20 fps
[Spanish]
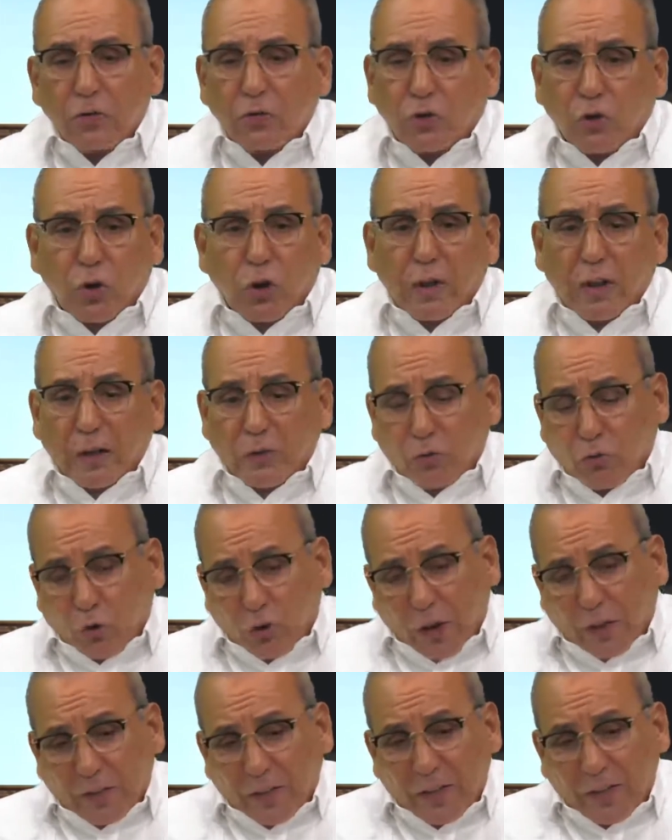Toda,
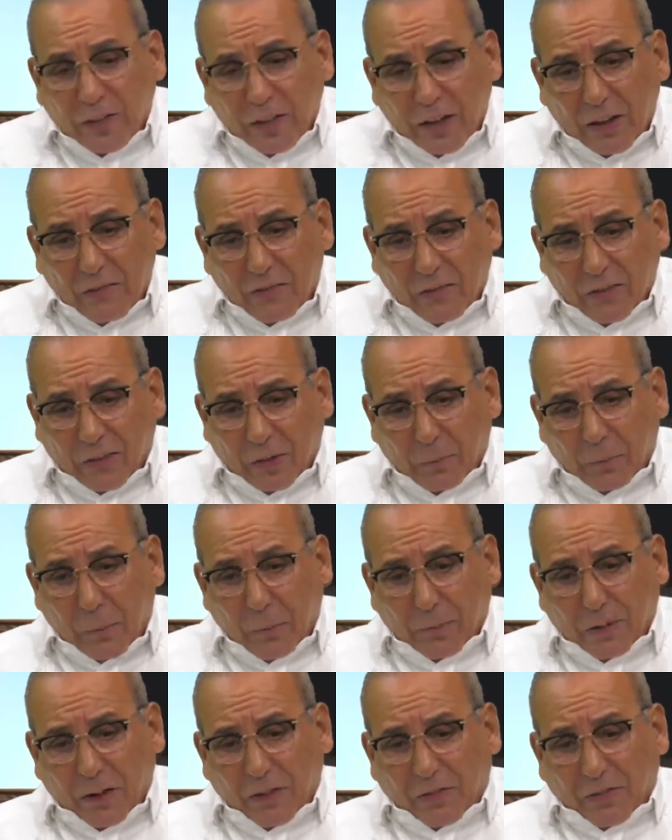toda tendencia de
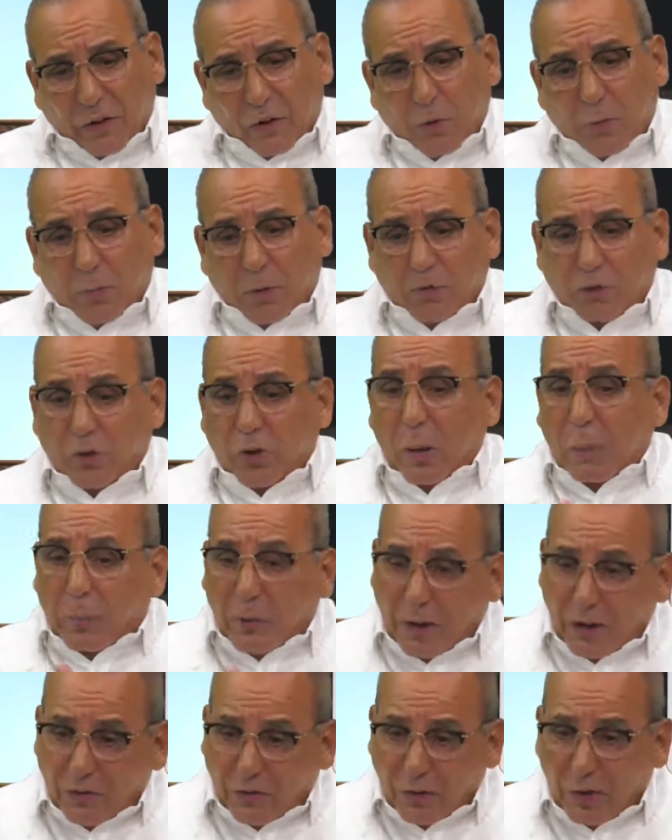permanecer con personas
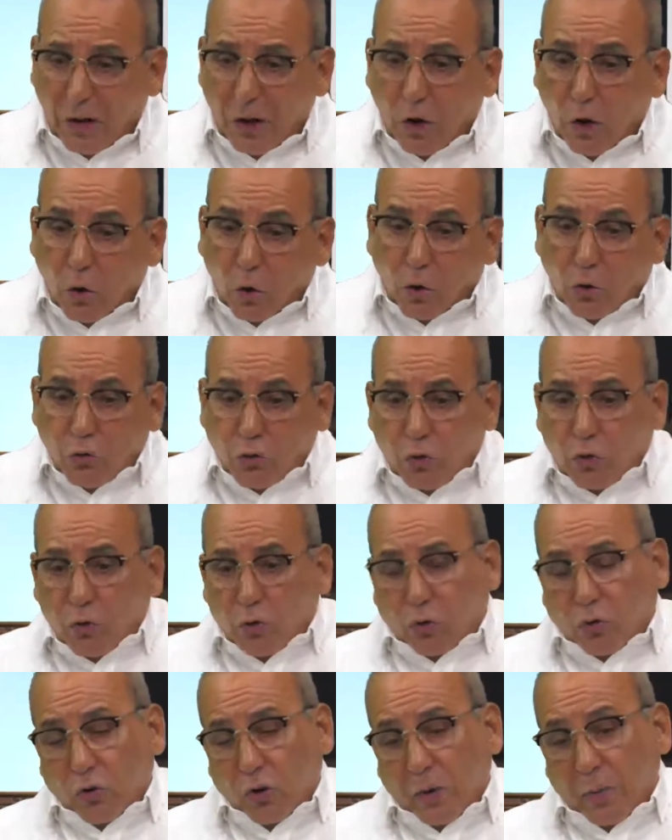presas o no,
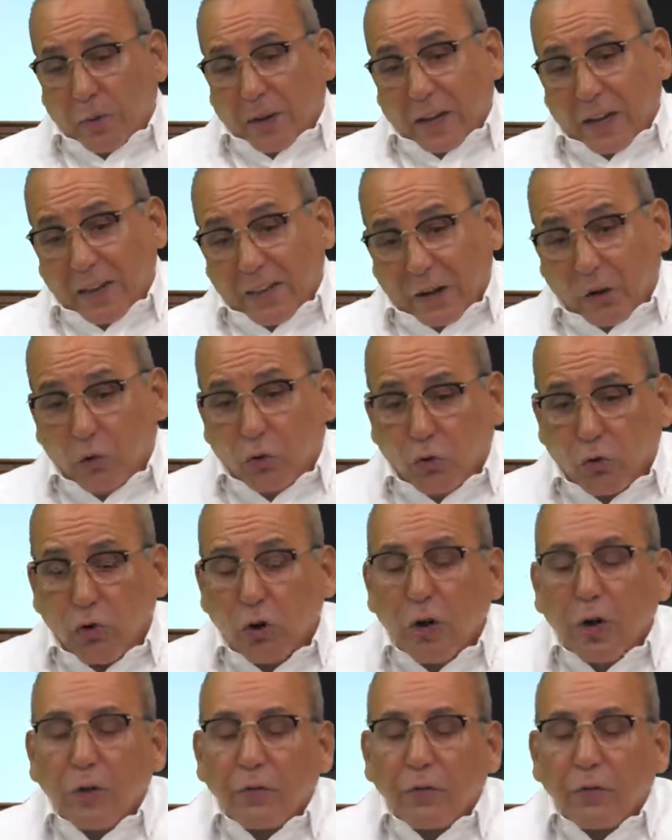con liberalidad o no,